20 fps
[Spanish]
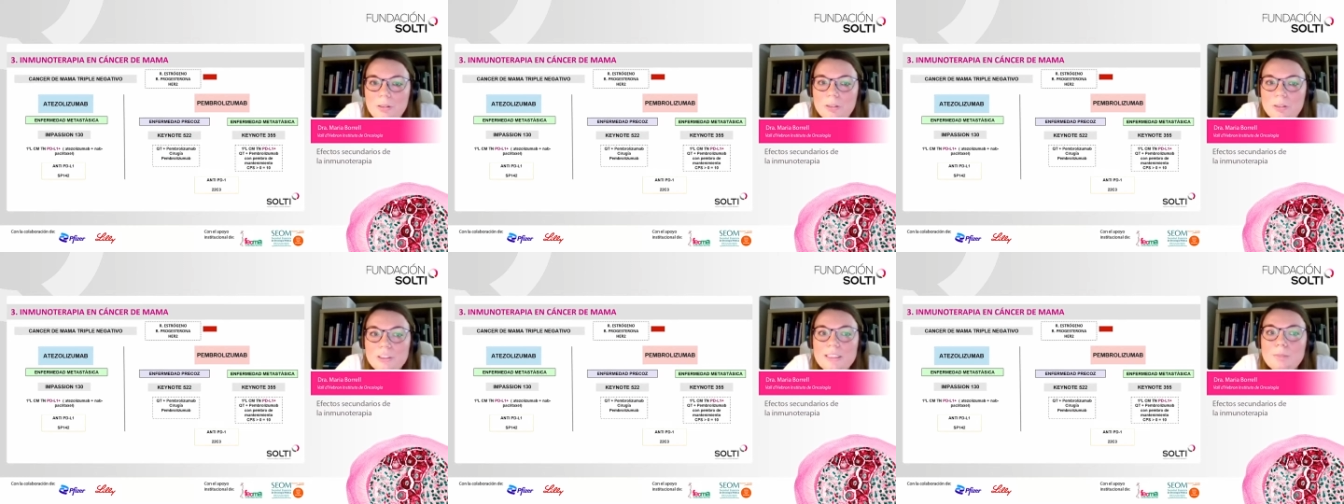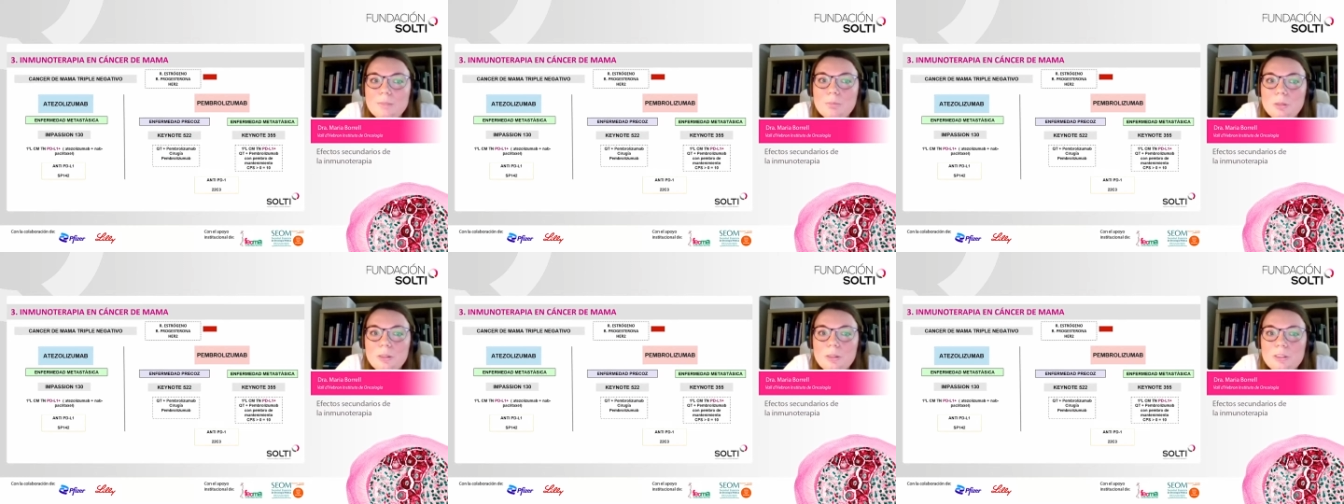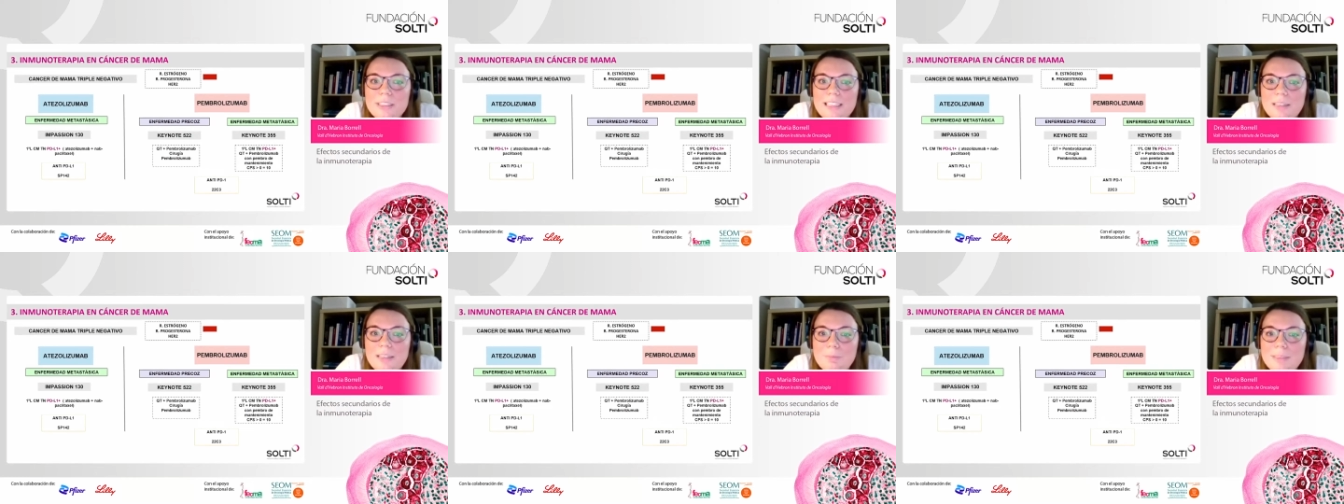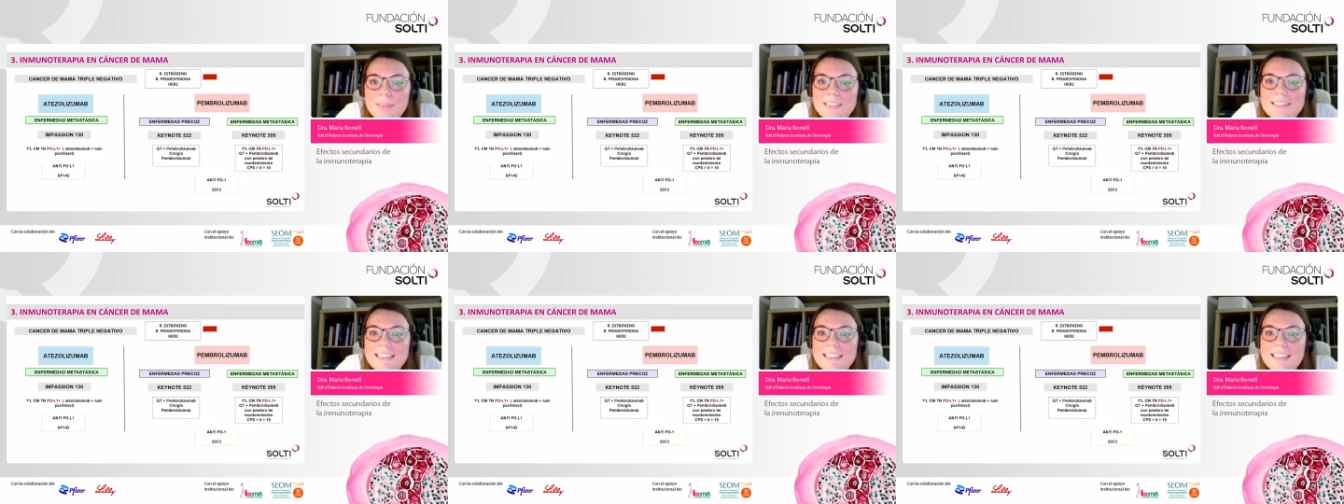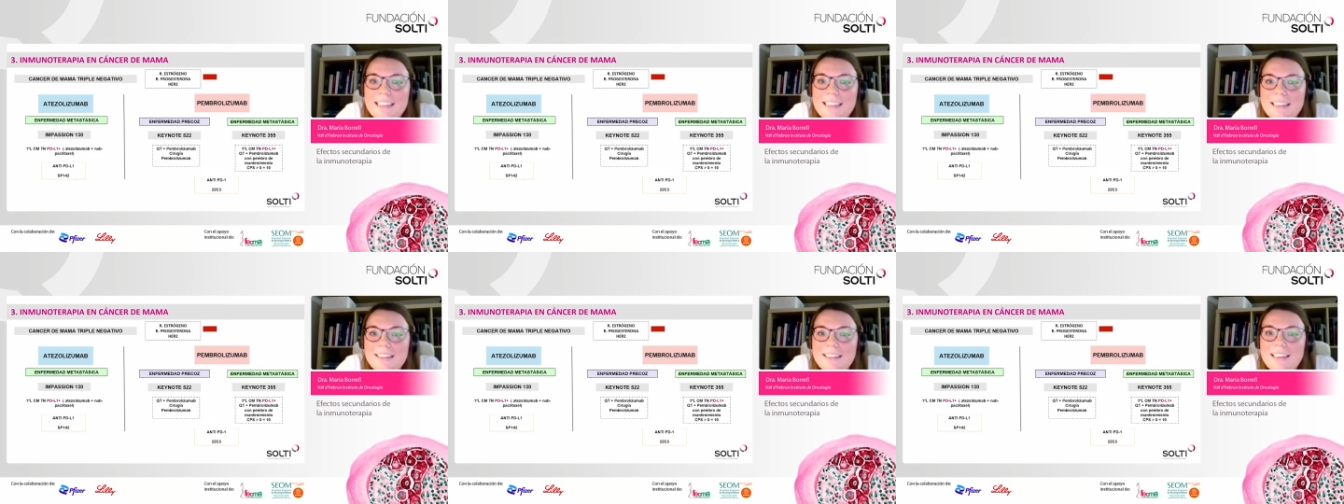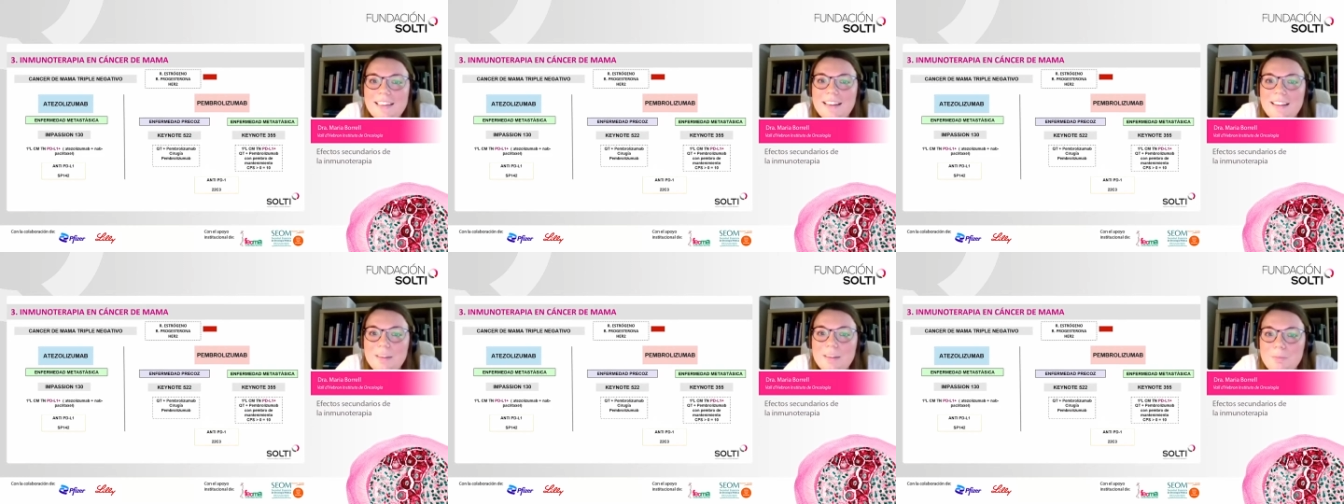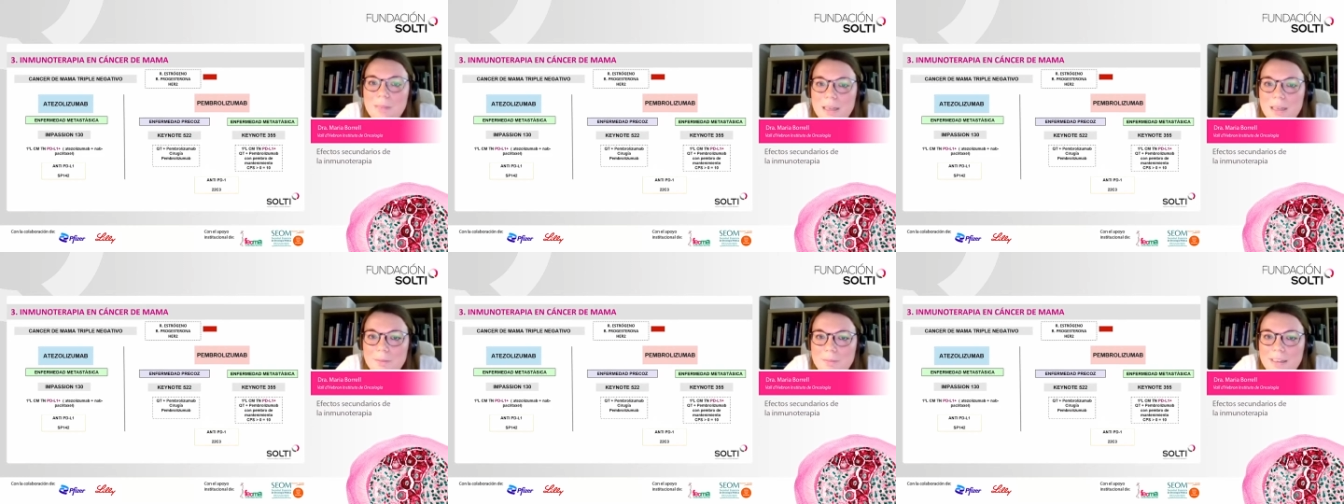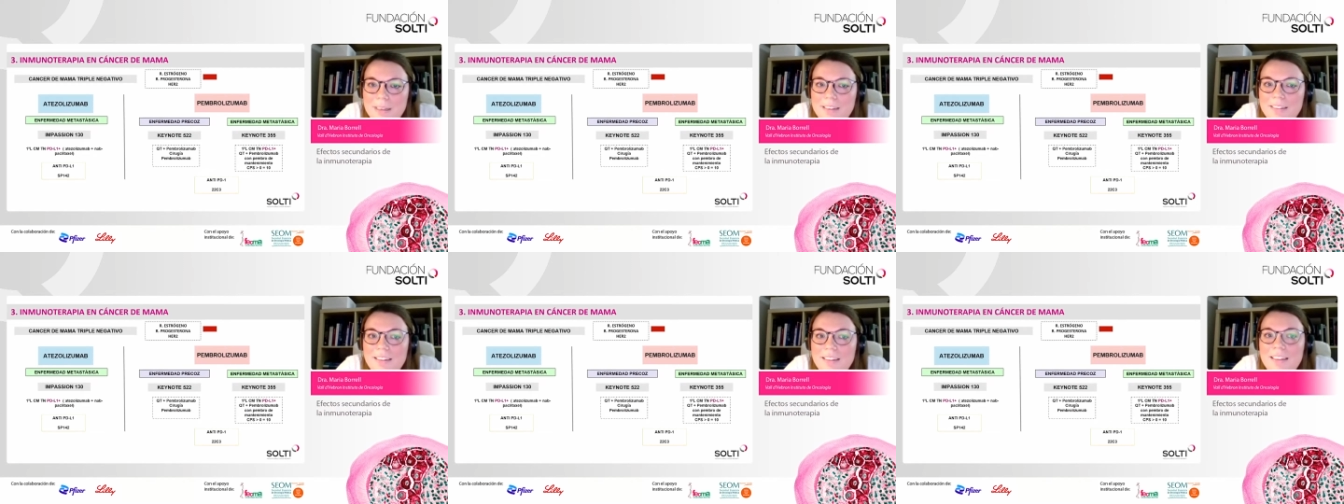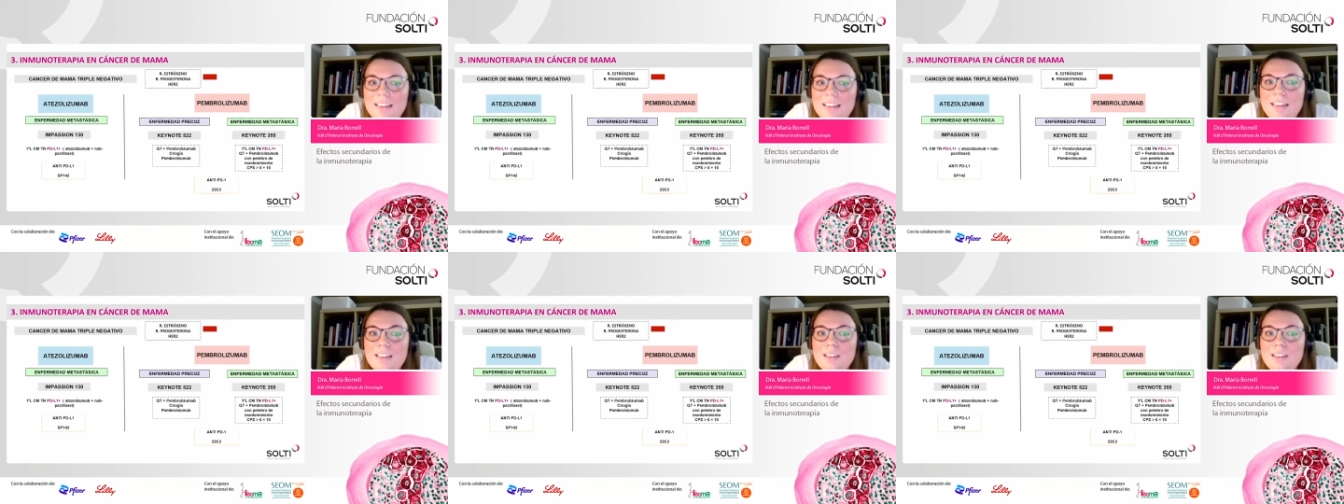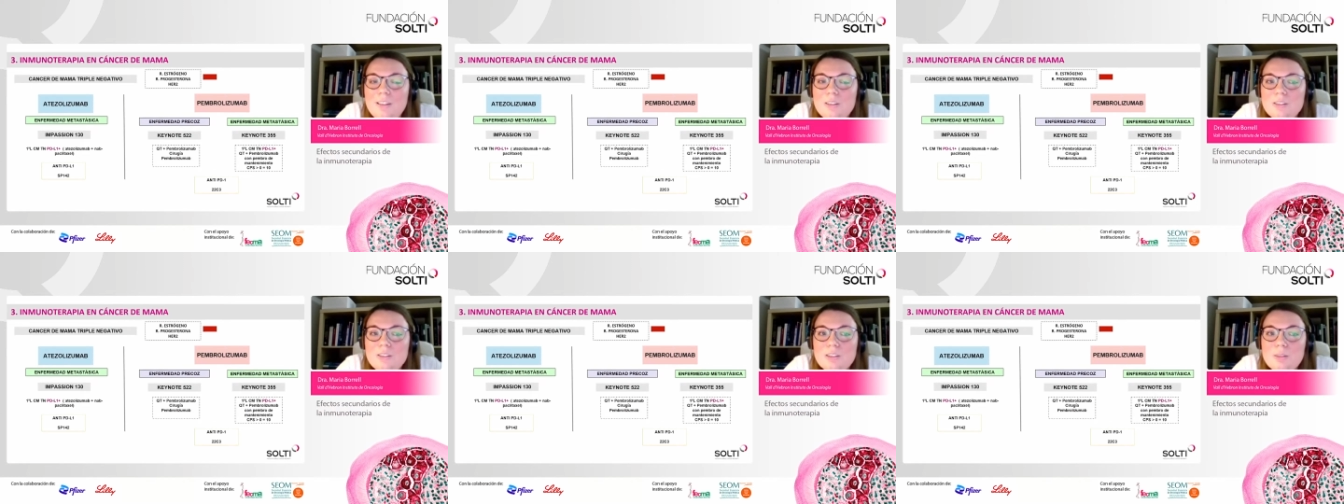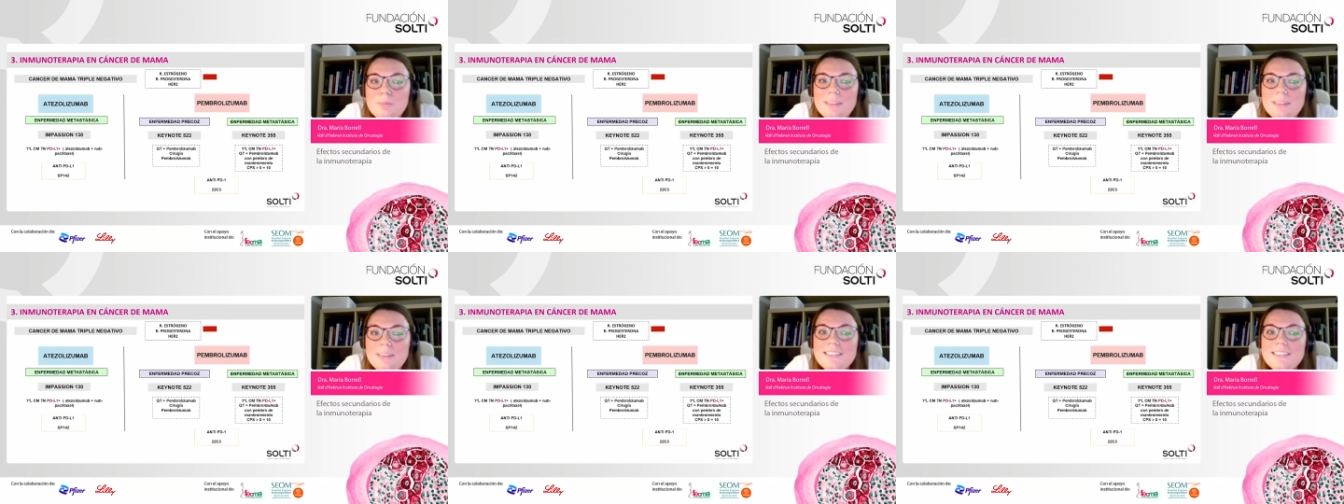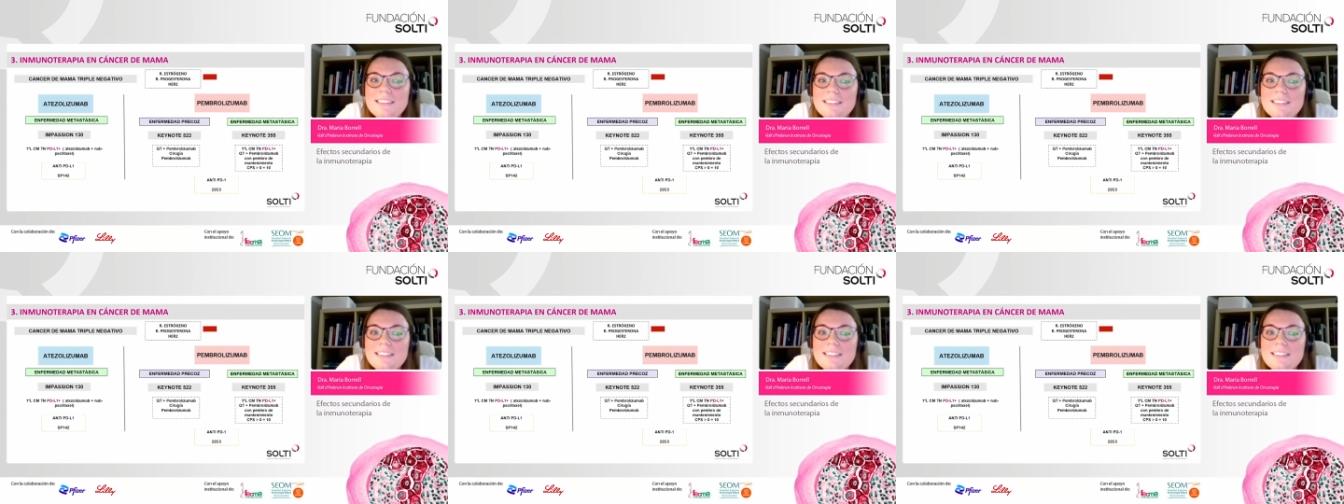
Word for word: dos inmunoterapias en cáncer de mama. Los nombres